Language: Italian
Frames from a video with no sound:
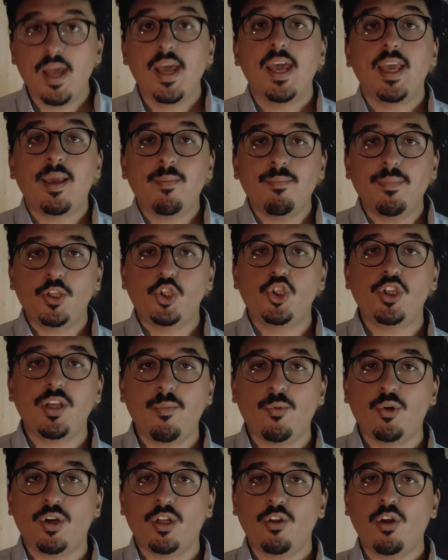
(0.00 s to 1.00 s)

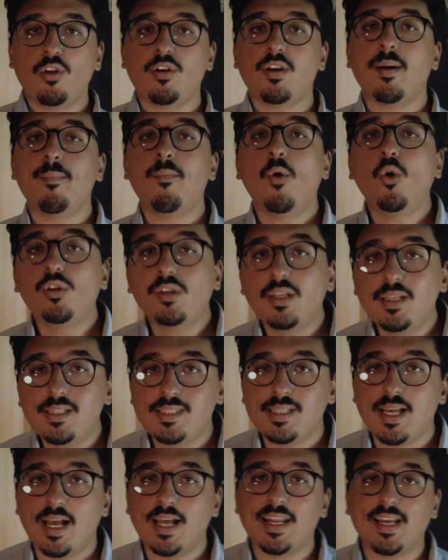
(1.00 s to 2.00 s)
Immaginiamo una donna molto
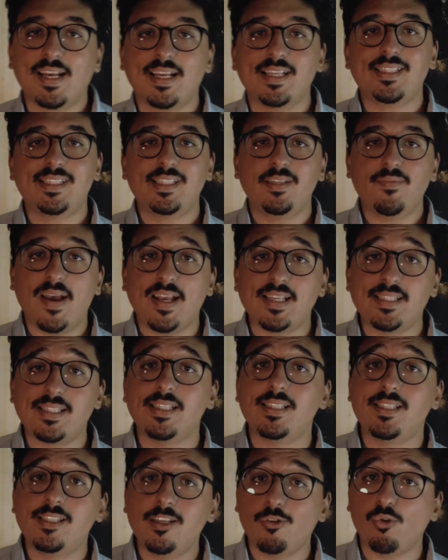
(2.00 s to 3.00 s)
anziana che si veste e
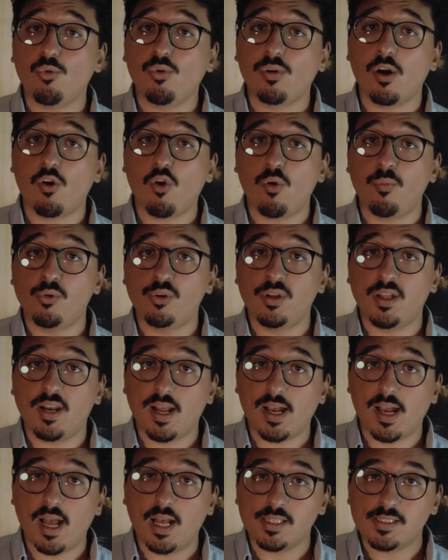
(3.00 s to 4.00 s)
si trucca come una
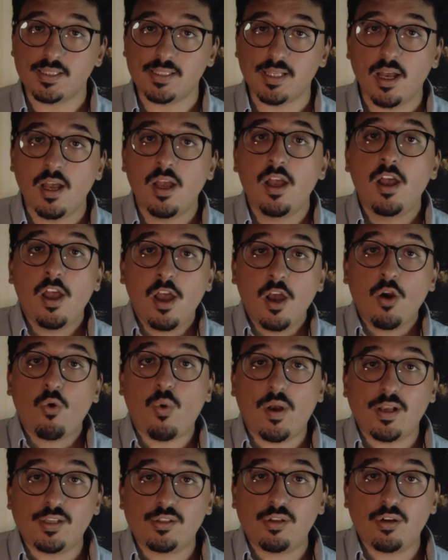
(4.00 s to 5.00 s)
ragazza.
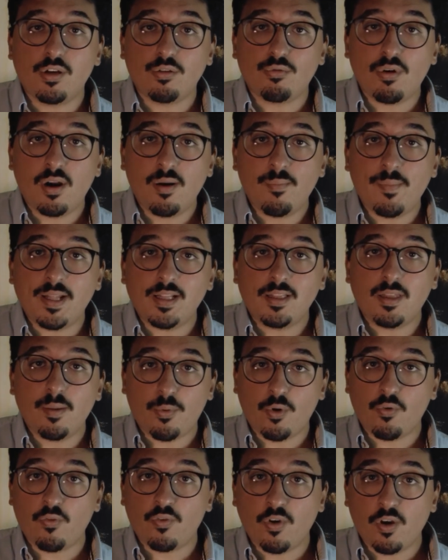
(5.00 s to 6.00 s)
Questo naturalmente
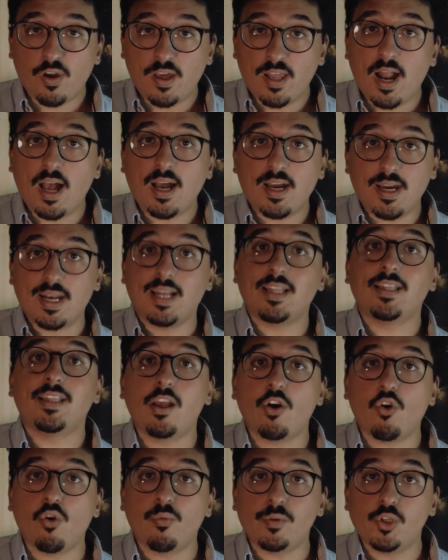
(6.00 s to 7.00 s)
provocherà
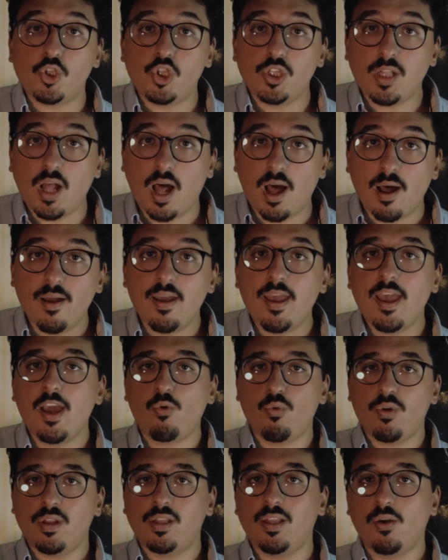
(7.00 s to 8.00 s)
grande comicità e
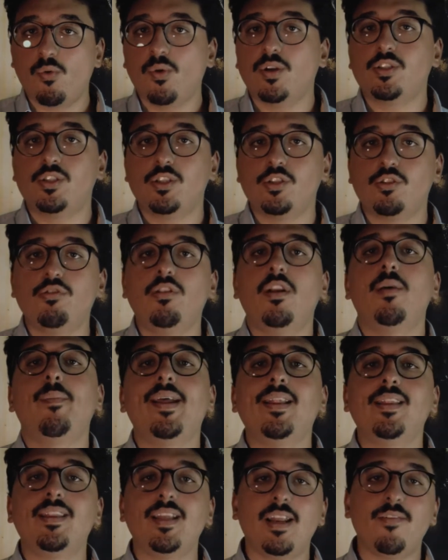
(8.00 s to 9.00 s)
quindi questo è
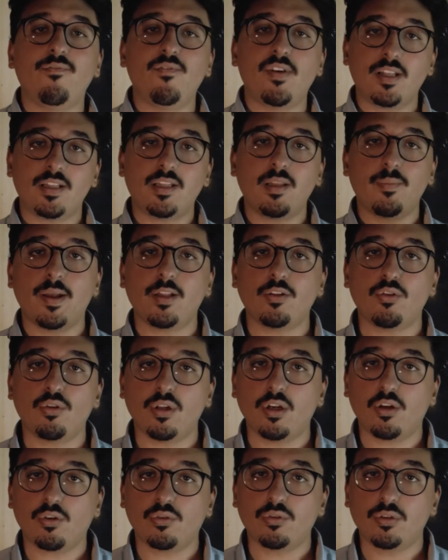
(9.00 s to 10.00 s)
solamente l'avvertimento
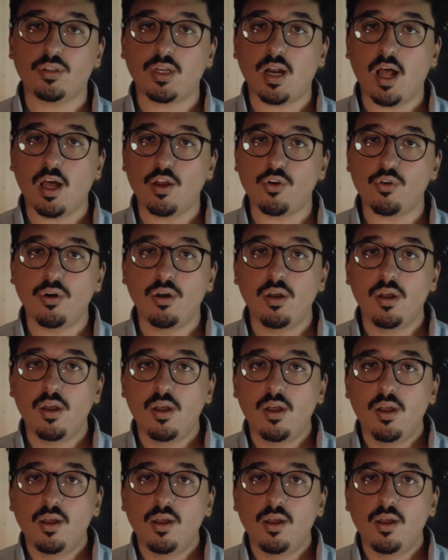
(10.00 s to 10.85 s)
del contrario.